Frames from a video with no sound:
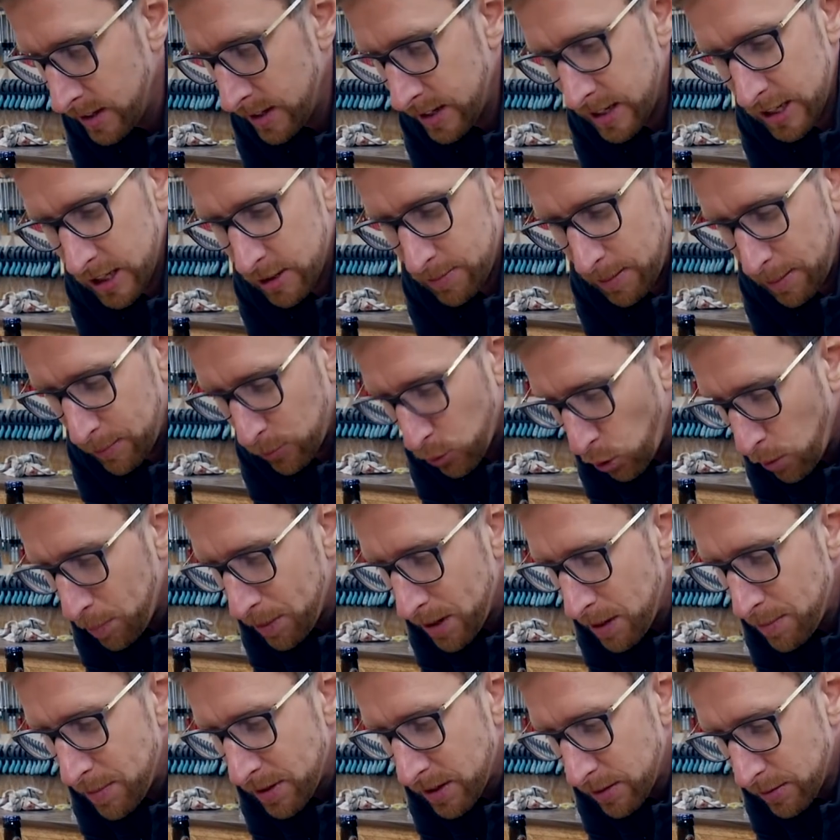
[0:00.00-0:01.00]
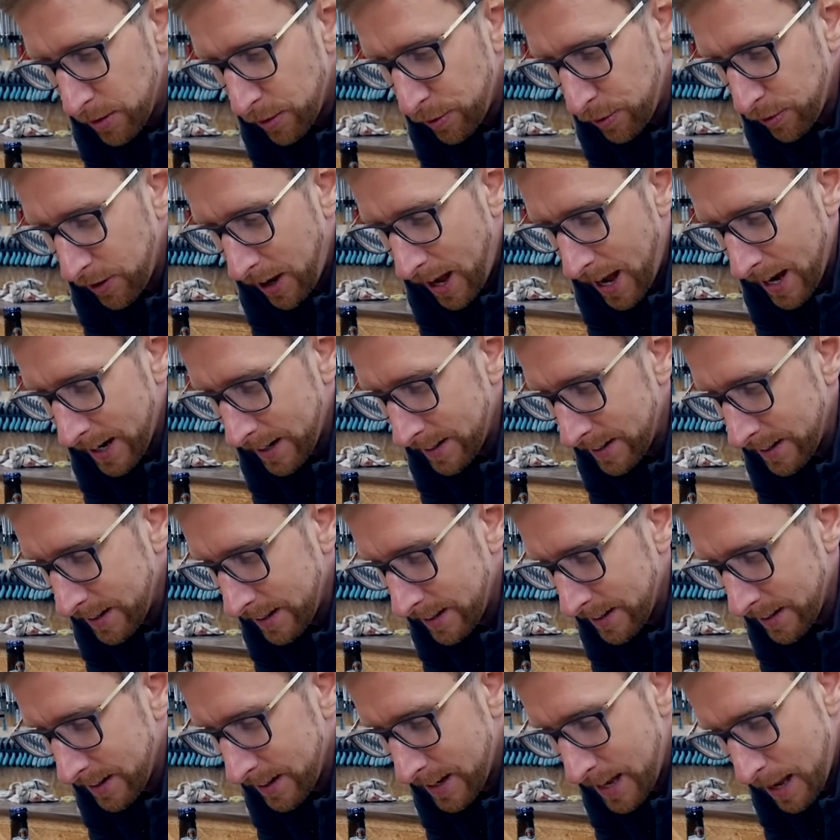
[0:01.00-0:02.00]
Das ist beim Probe nämlich immer fraglich.
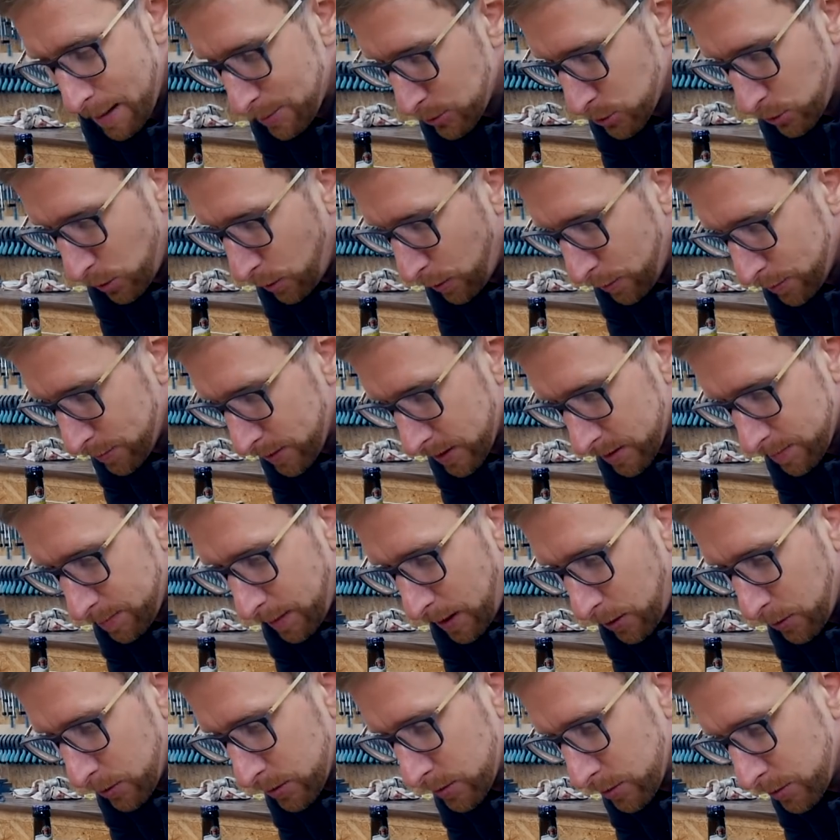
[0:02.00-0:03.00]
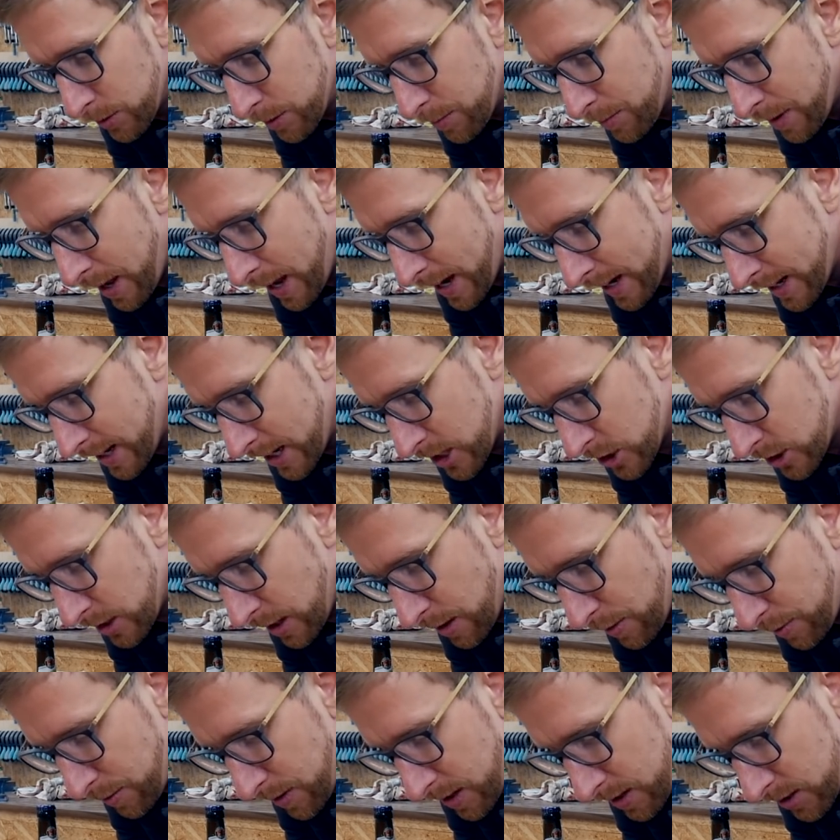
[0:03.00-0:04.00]
Ja, ihr habt schon oft was baut und im Nachhinein stelle
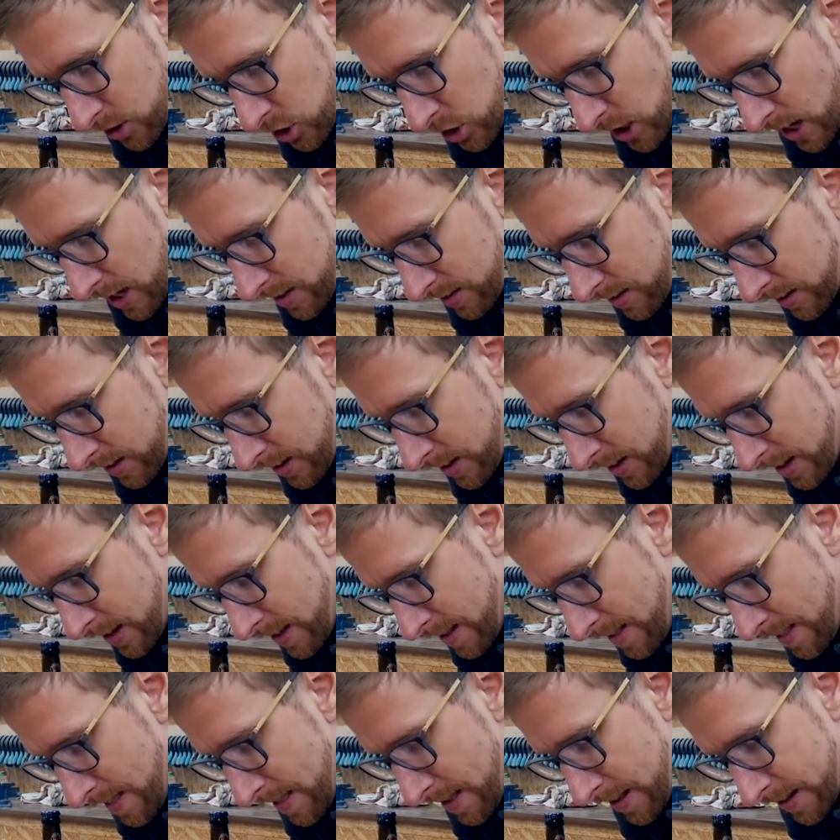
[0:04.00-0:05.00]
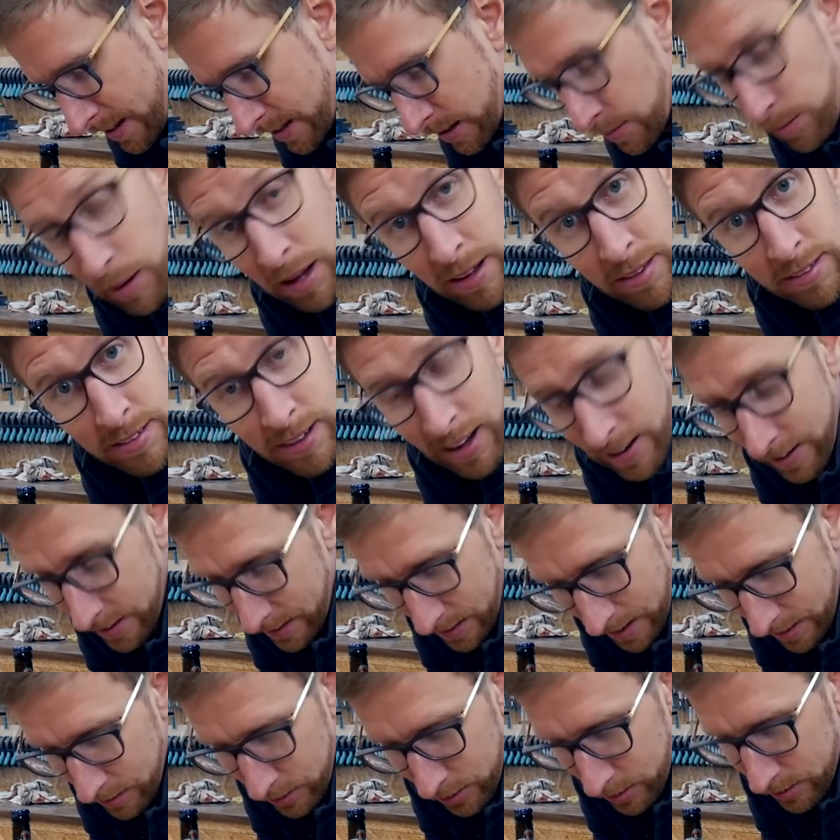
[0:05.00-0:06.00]
ich fest, scheiße, das passt gar nicht.
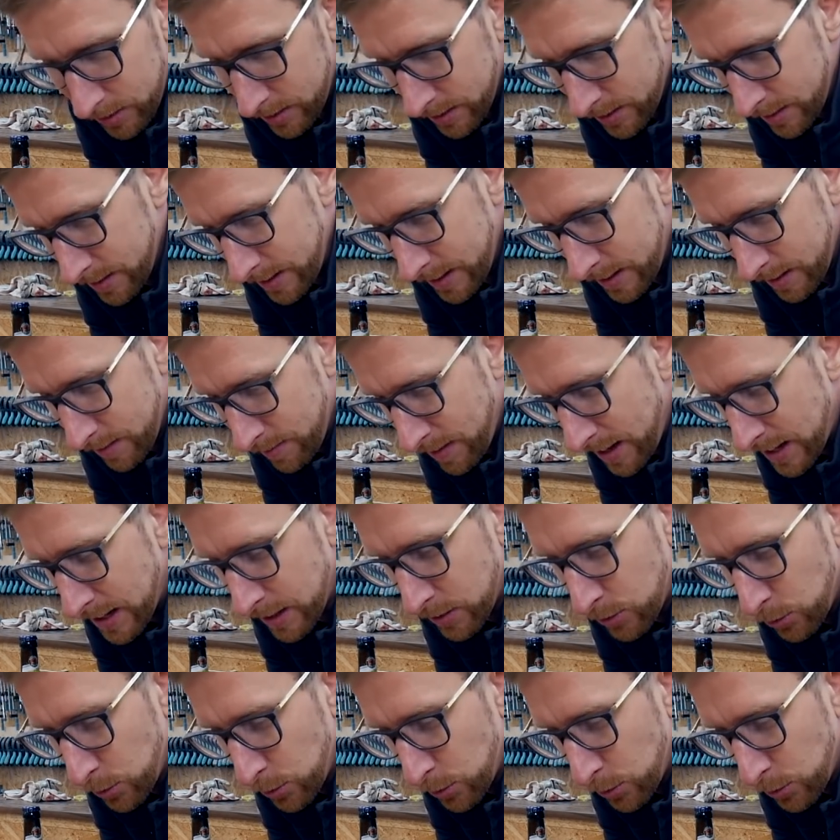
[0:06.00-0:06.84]
Also wäre nichts